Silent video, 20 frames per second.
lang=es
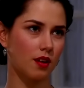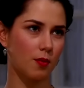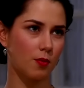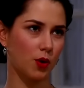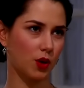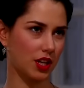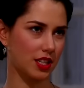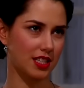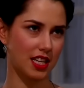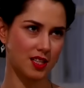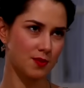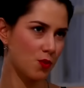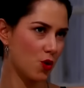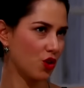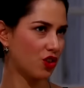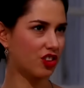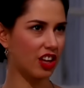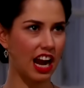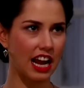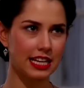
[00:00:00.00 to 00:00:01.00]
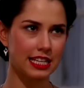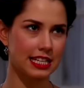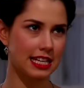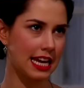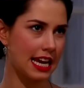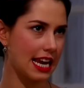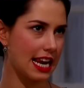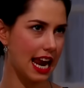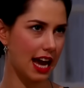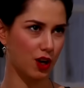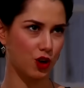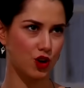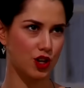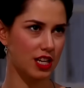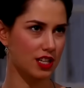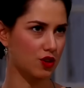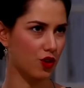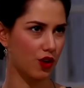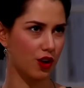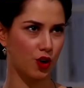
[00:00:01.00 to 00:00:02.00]
Porque estás muy tranquila con
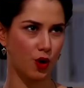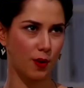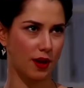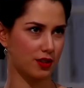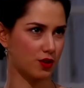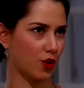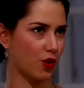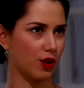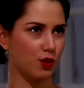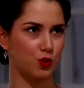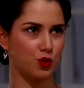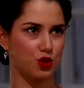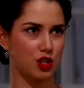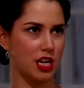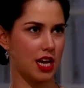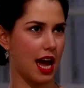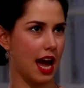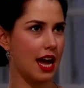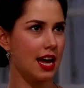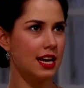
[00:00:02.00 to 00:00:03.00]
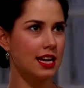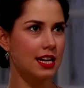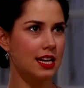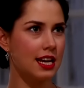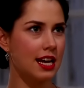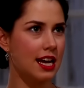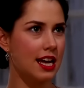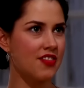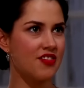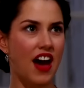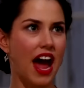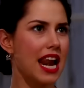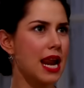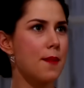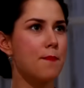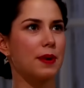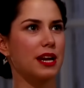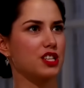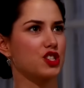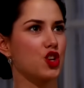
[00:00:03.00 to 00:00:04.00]
esto del noviazgo de Lucía. Da la
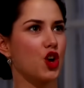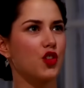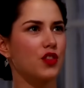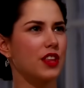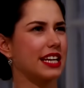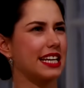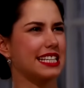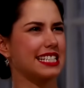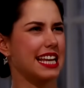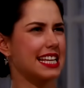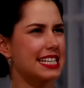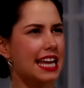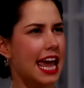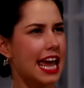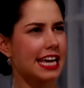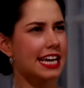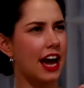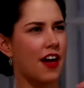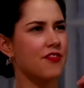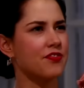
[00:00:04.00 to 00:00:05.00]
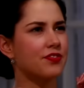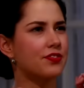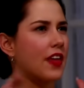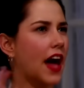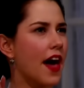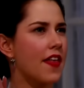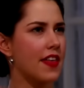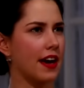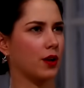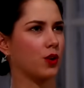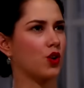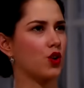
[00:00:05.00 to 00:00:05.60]
impresión de que estás encantada